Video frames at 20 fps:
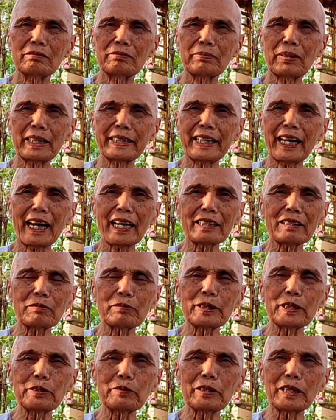mà giả
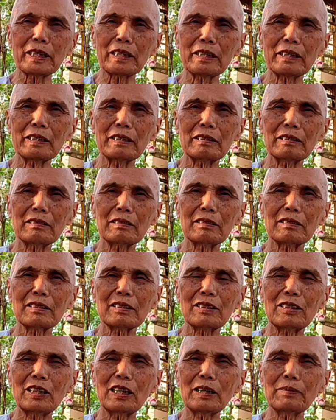trong thiếu gì
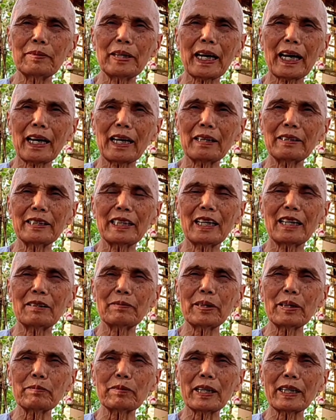còn hôm nay nhờ
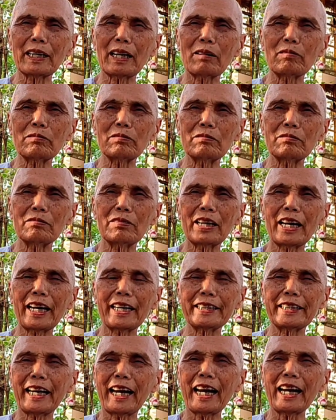mấy ông này lọc
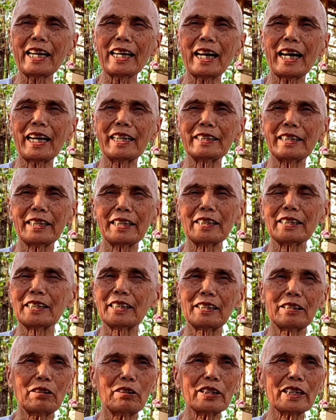ai giả ai thiệt
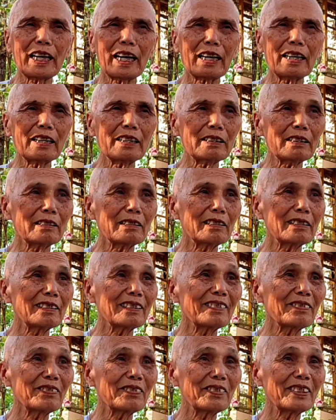gì rõ ràng hết
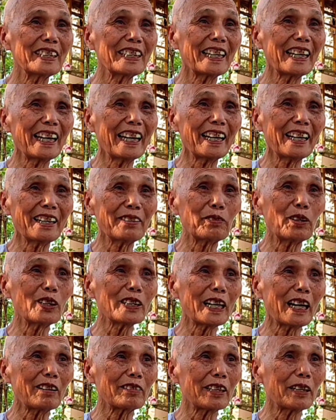nghe
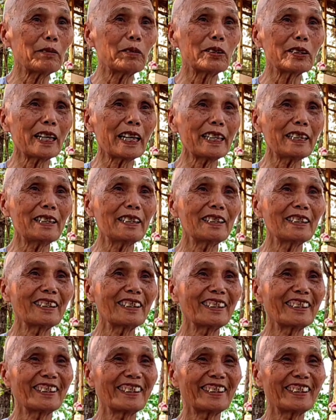món nào vào món nấy
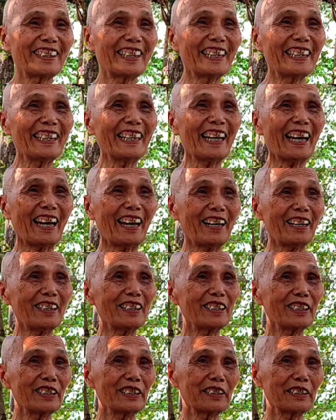vậy là